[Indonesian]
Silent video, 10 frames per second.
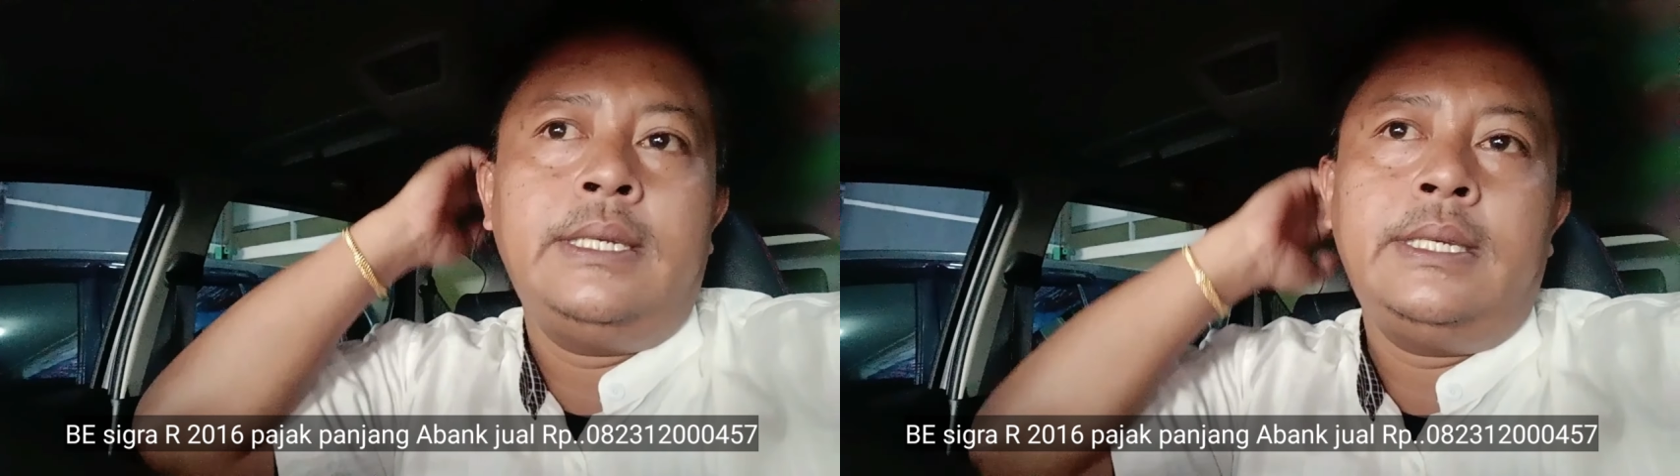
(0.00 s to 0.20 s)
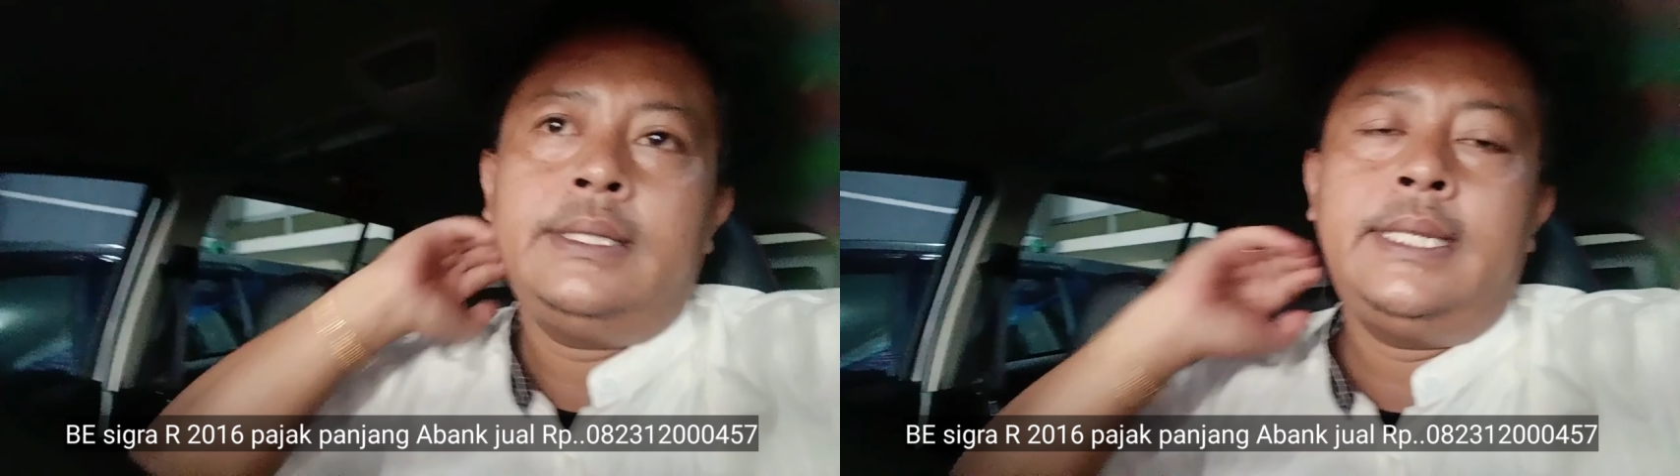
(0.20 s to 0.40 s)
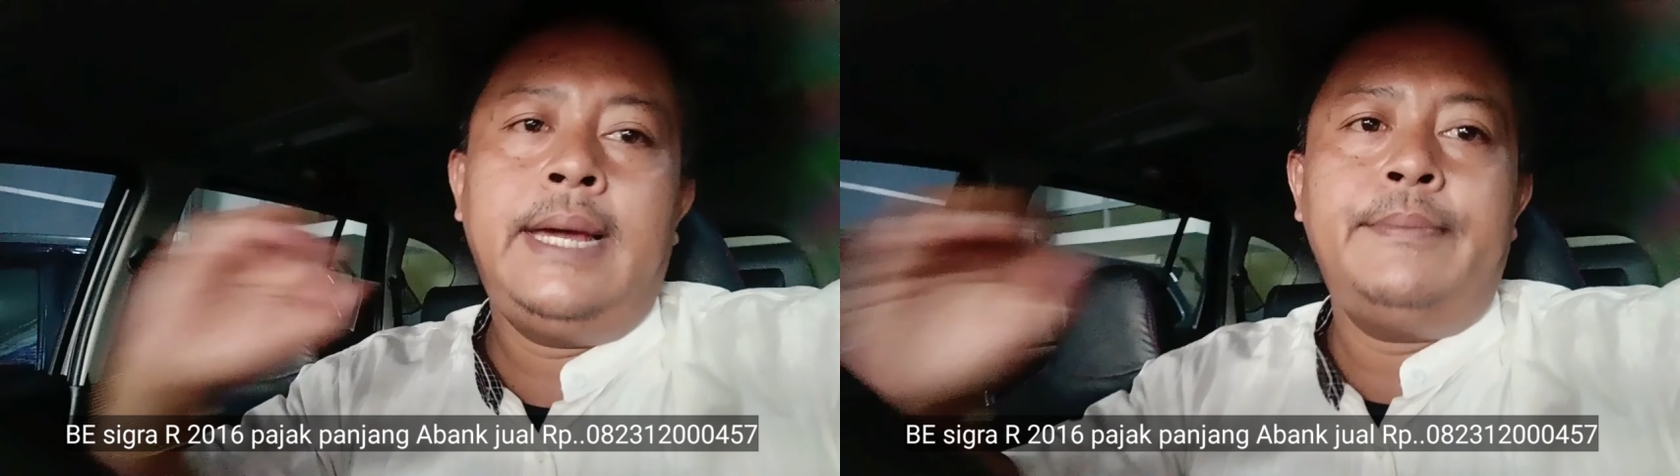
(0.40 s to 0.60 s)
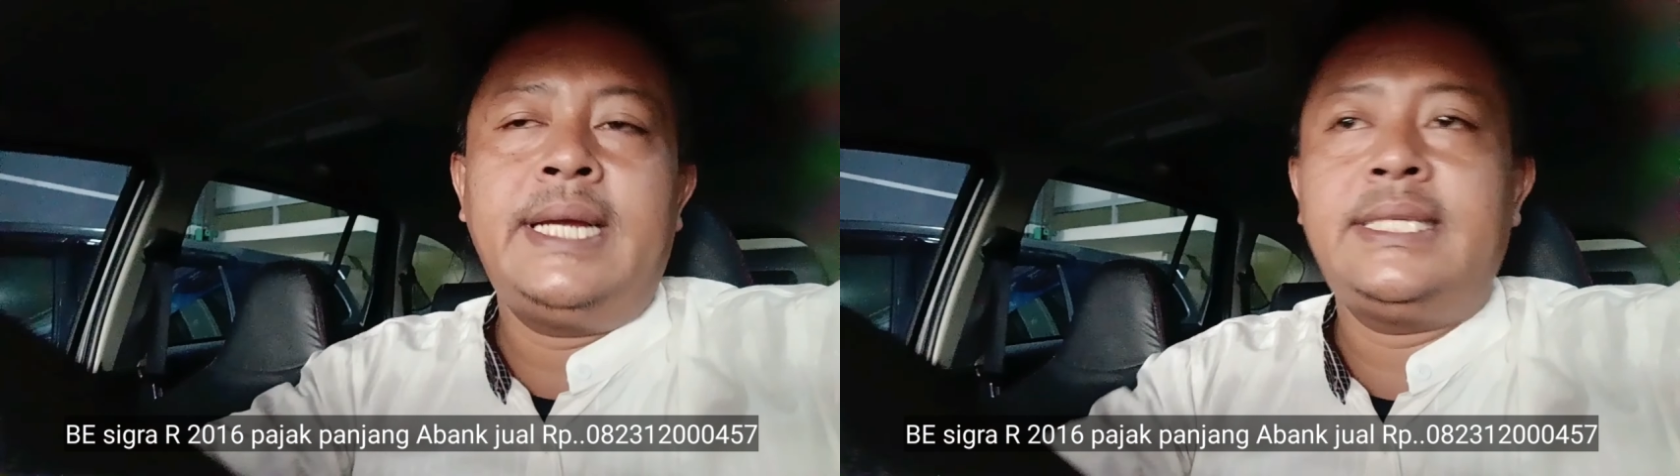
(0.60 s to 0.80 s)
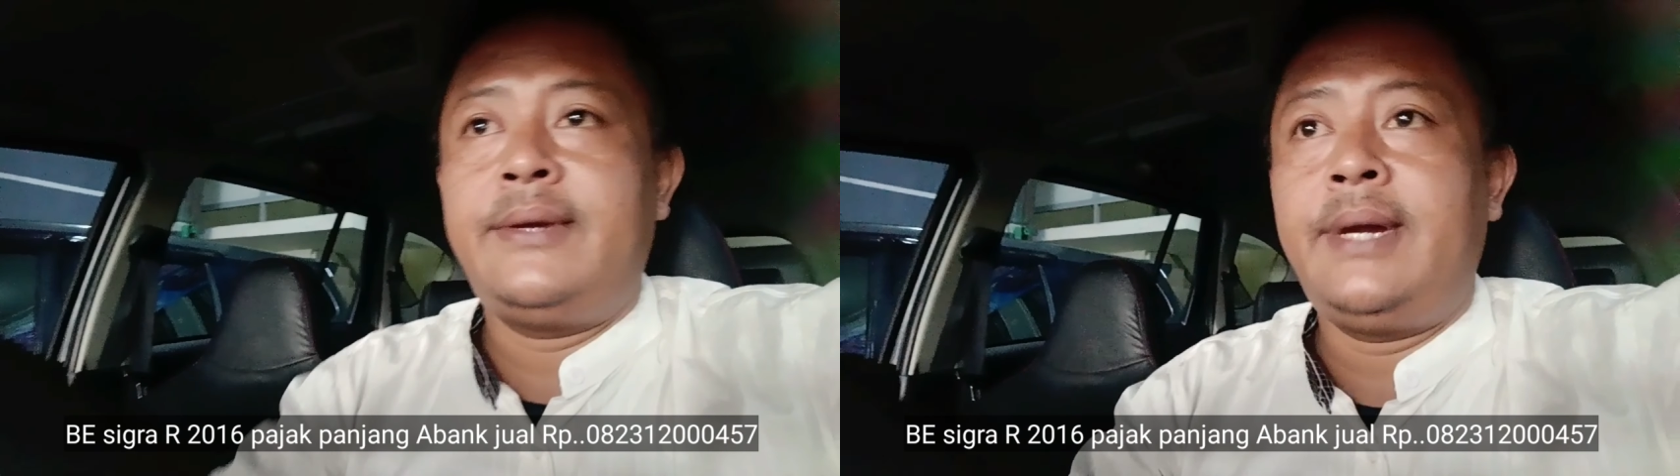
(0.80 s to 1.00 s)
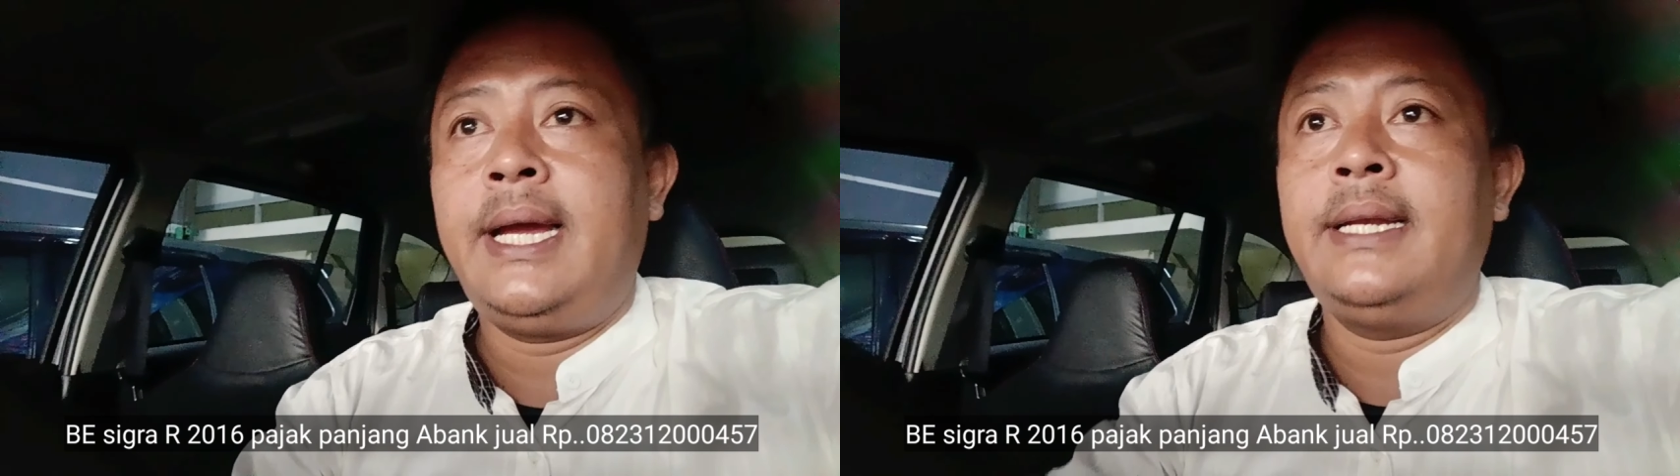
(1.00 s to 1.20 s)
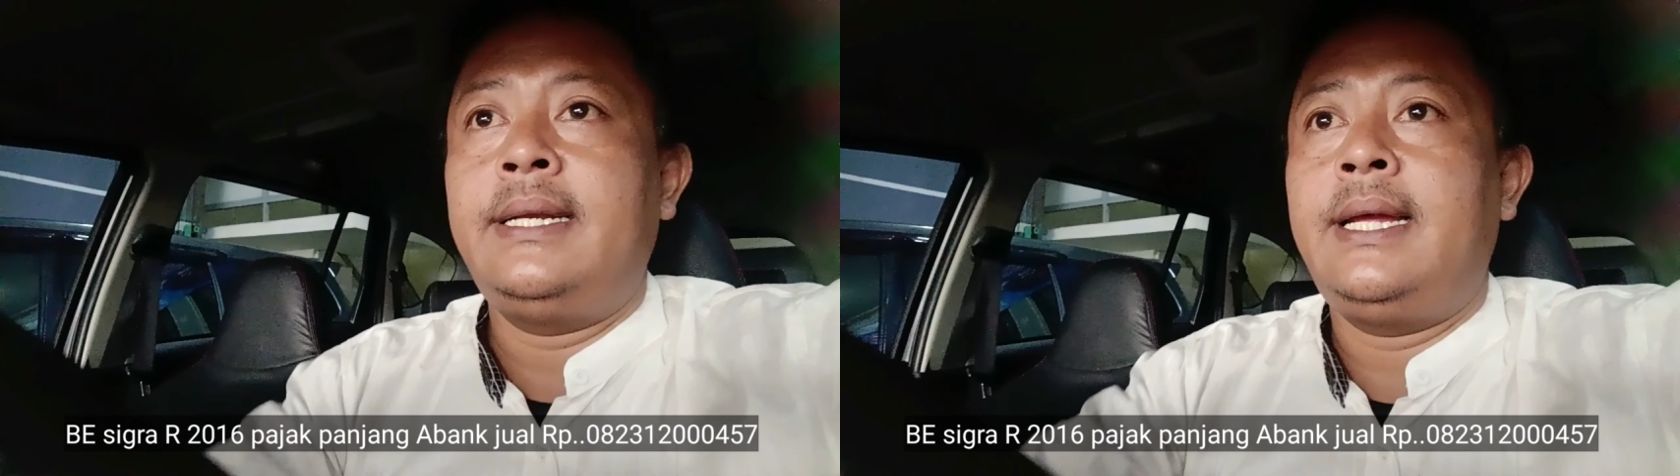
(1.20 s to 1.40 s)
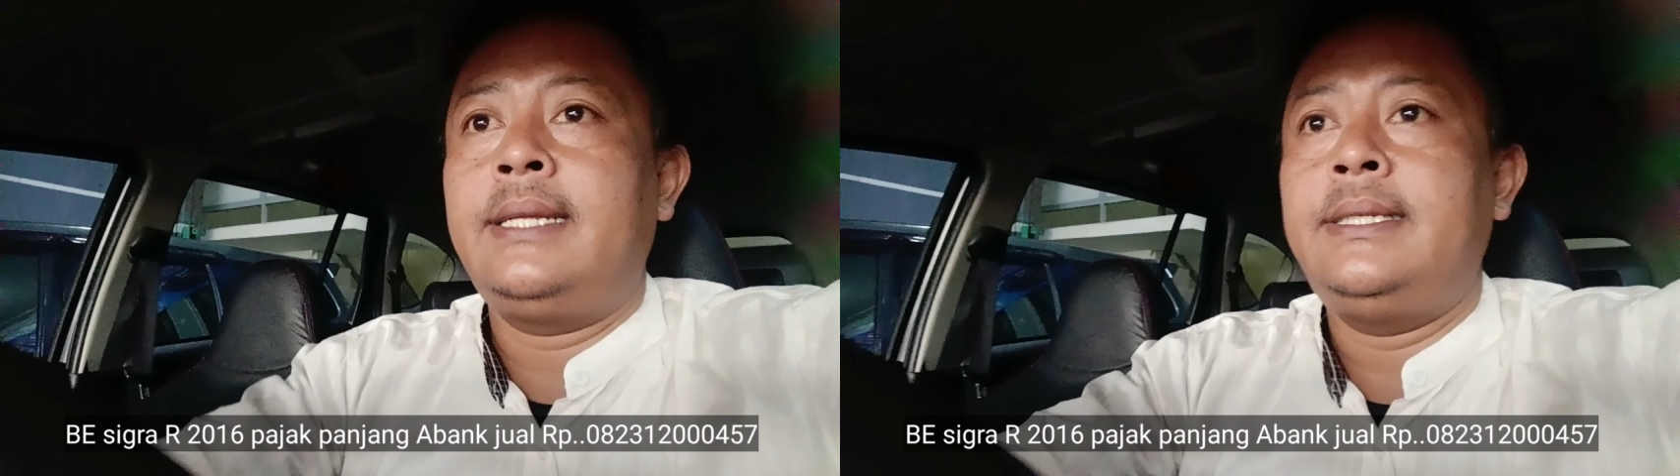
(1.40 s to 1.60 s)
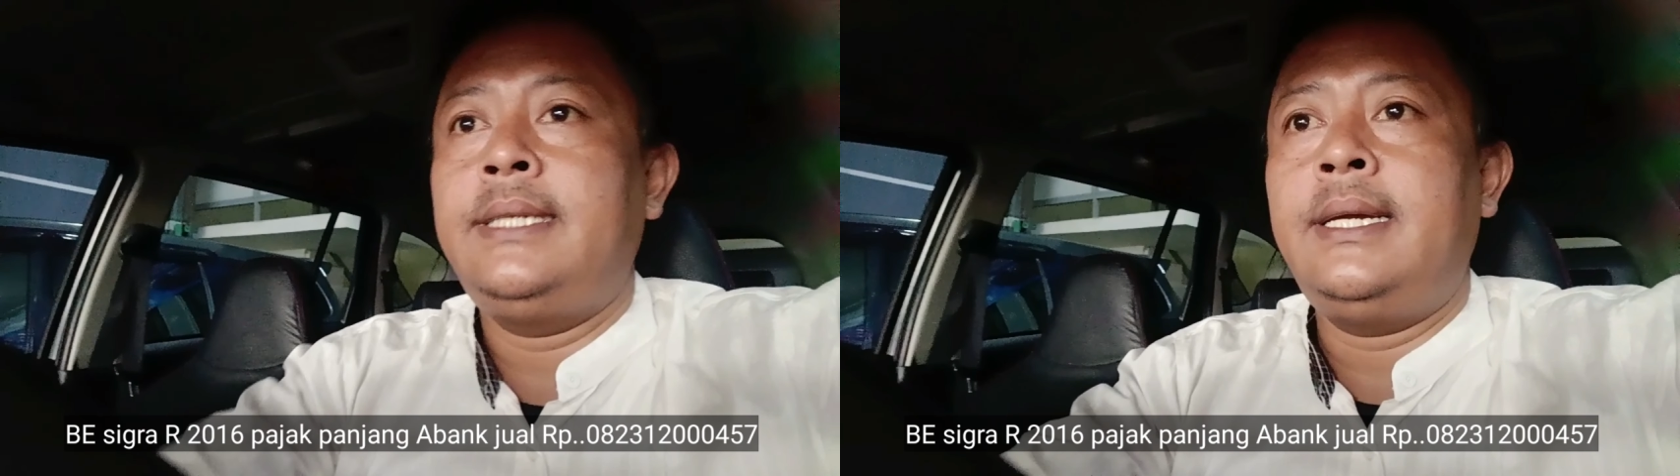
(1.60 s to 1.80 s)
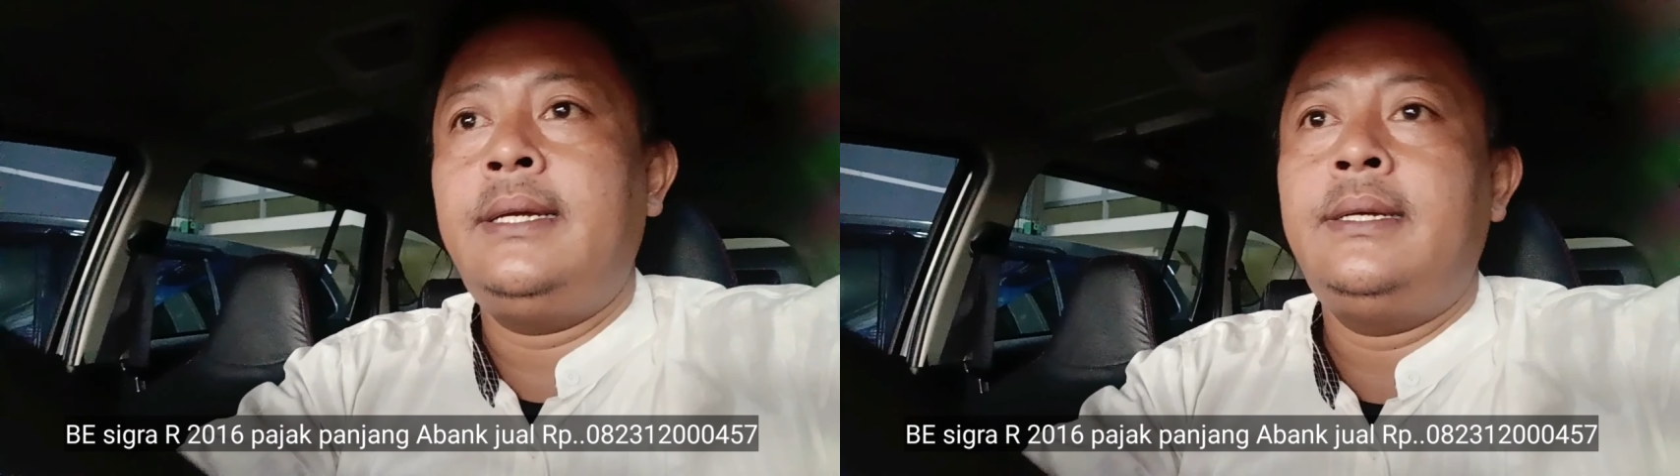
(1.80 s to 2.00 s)
tidak mengecewakan
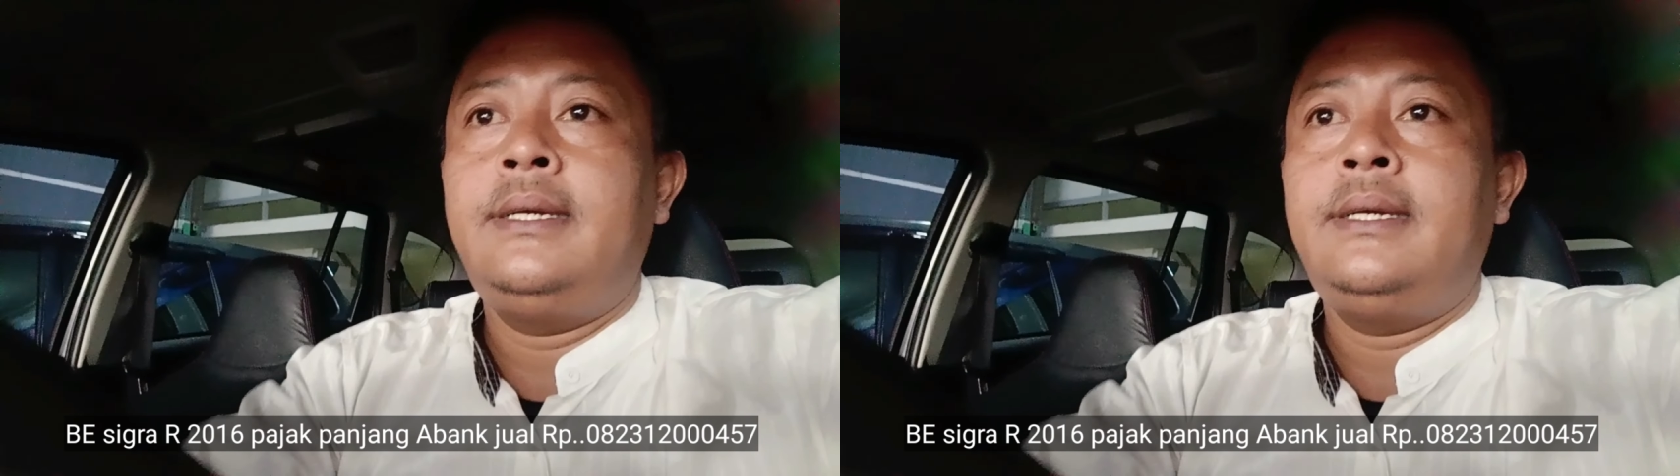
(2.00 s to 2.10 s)
artinya